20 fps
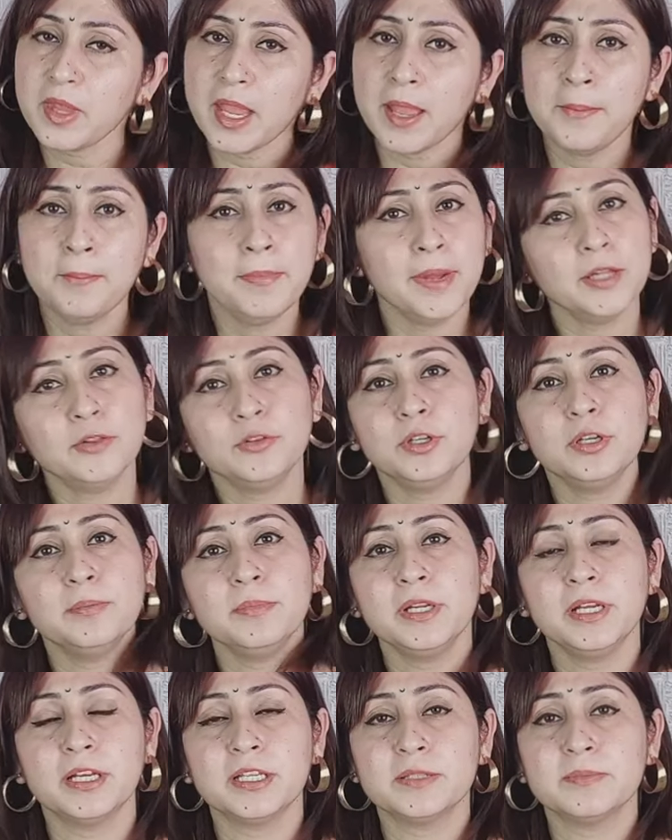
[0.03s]
मैं तो अपने
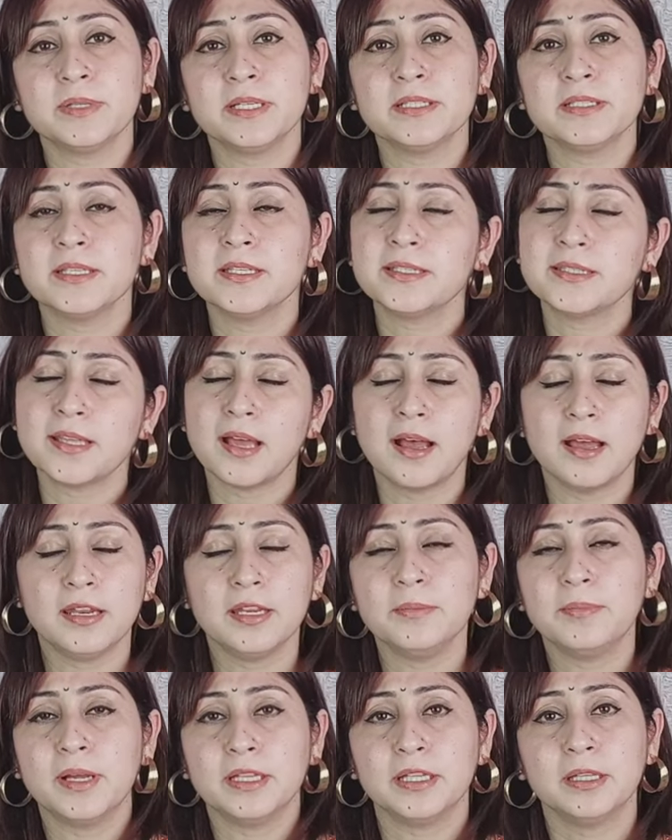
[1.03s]
हस्बैंड से सारी
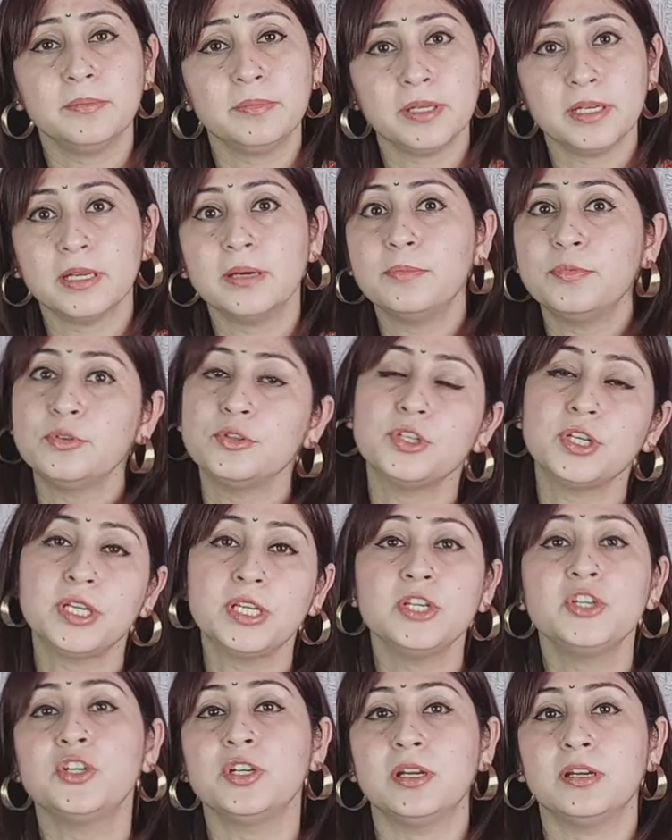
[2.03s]
बातें बिना पूछे ही
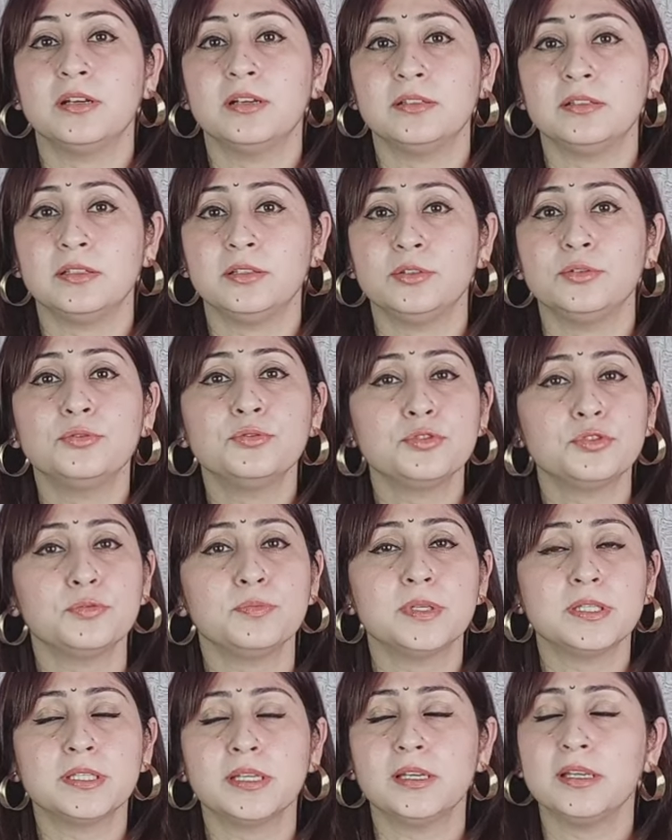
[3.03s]
शेयर कर देती हूँ सुबह
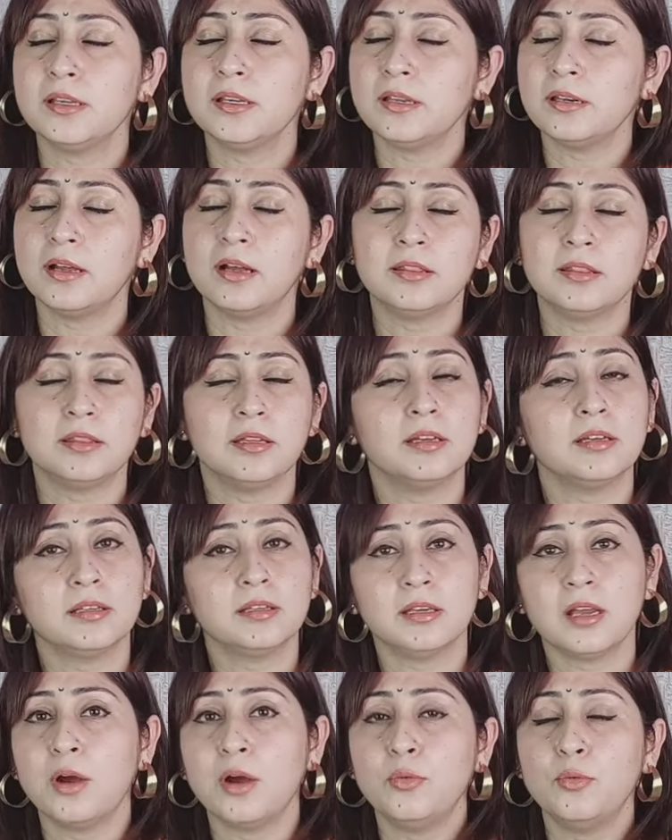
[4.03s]
से लेकर रात तक क्या
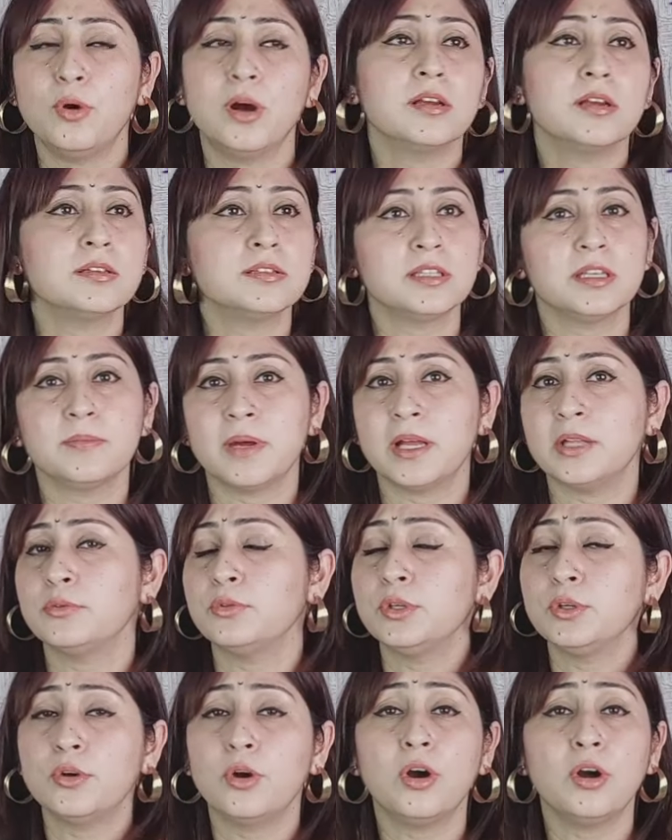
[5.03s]
हुआ किससे बात हुई
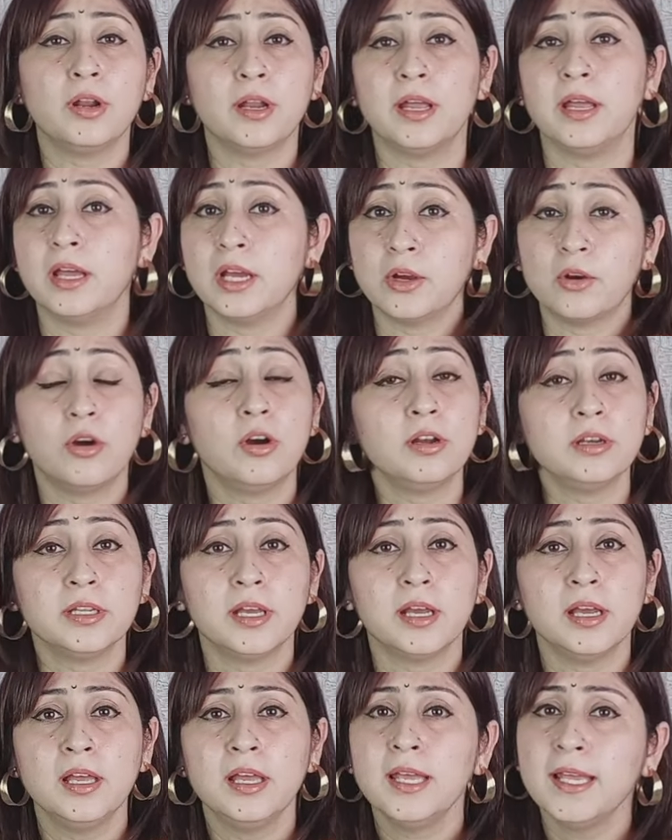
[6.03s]
कौन आया कौन गया
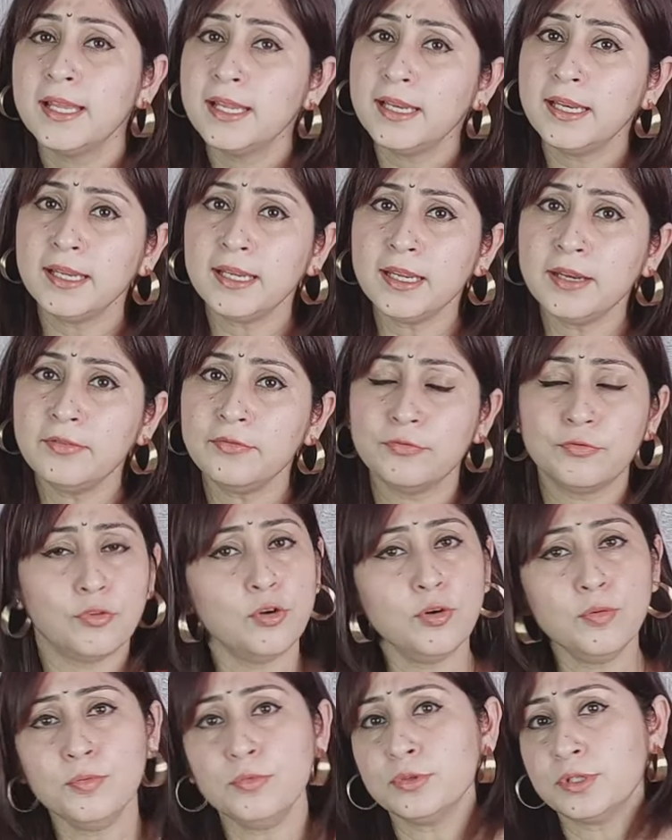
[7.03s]
लेकिन वो
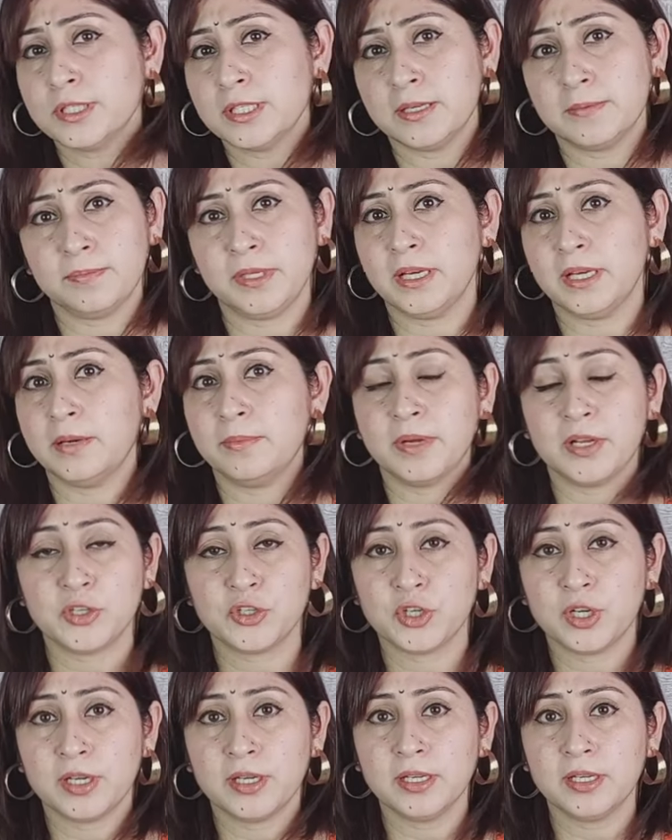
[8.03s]
मुझसे अपनी हर बात
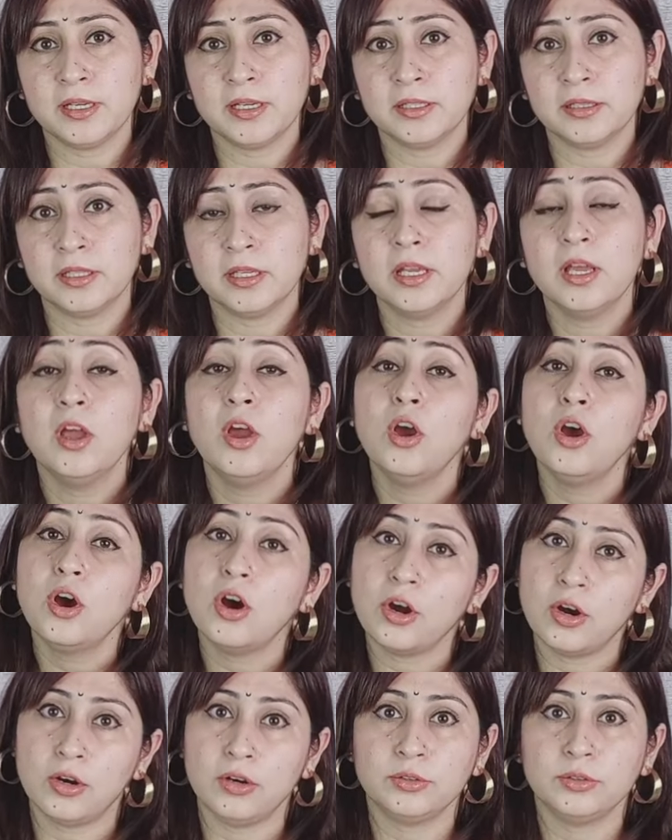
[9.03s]
शेयर नहीं करते
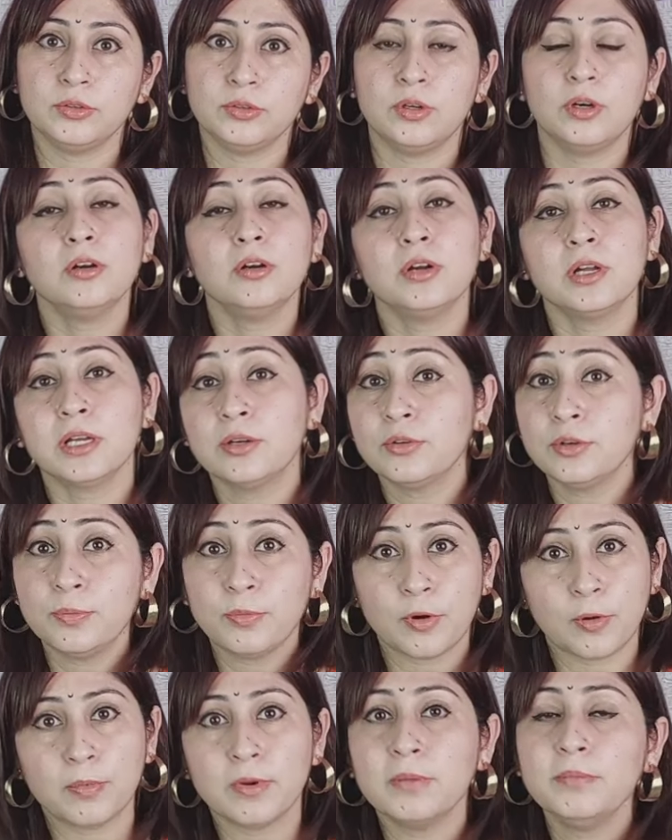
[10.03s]
और तो और अगर कोई
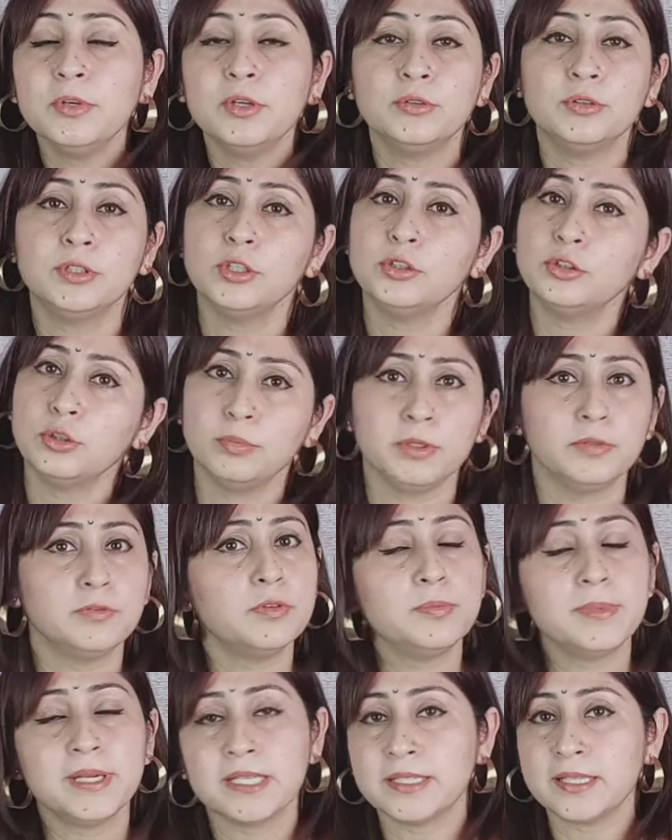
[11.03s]
प्रॉब्लम भी होती है तो भी वो
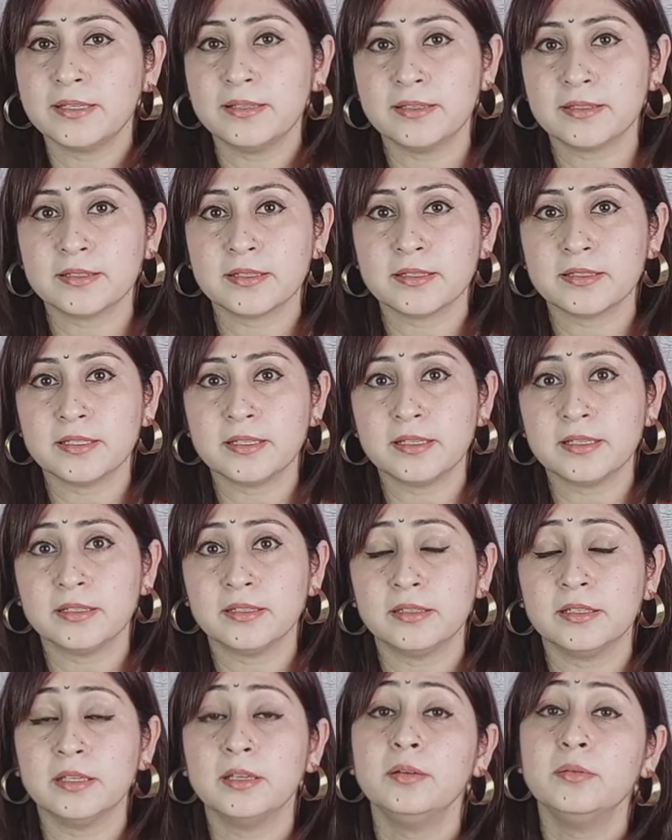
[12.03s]
मेरे साथ डिस्कस नहीं
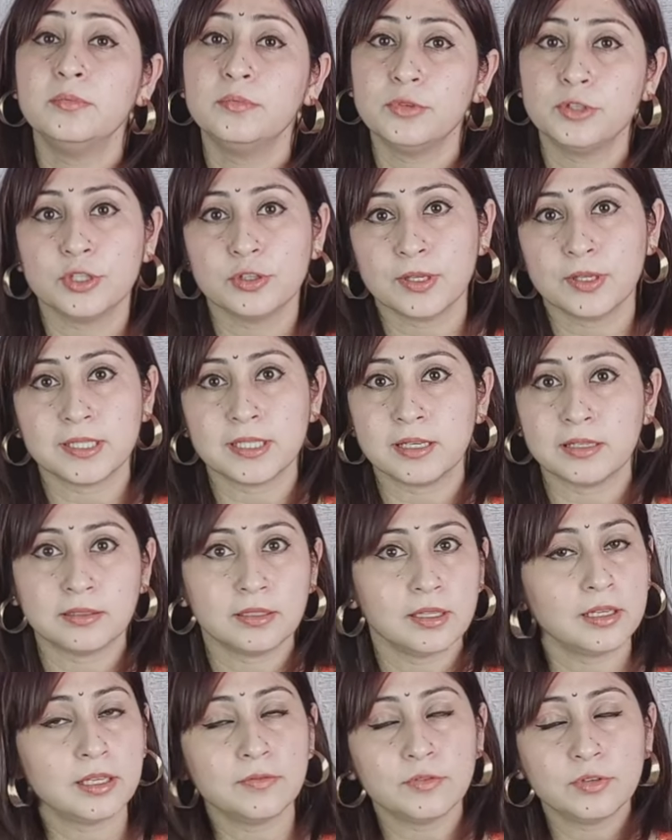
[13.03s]
करते मुझे तो ऐसा लगता है
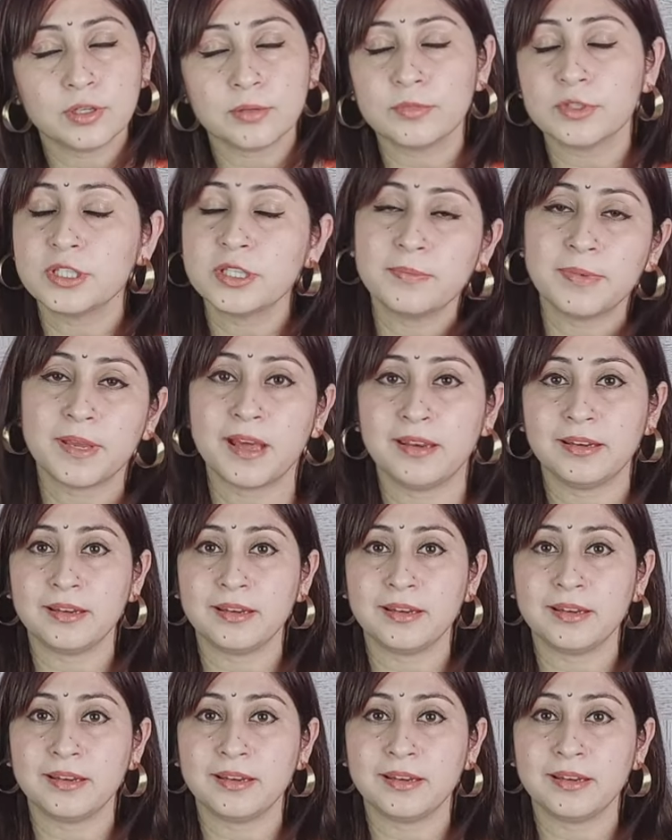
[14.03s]
कि वो ना मुझसे प्यार ही